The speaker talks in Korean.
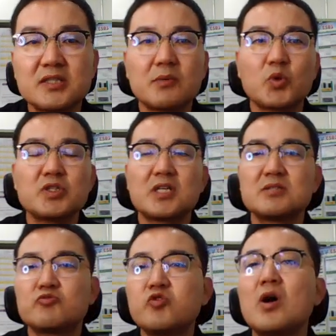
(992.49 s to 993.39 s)
제가 보니까
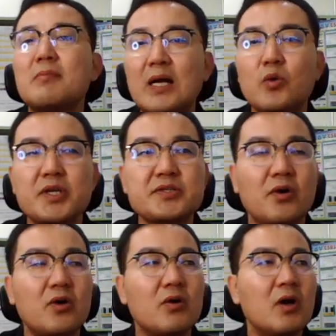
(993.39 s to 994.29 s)
지금 9월 말로
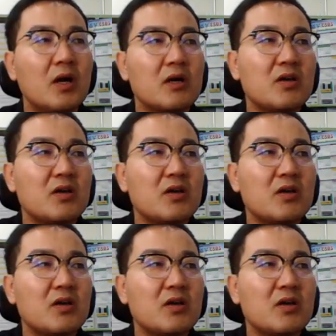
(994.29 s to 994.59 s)
해서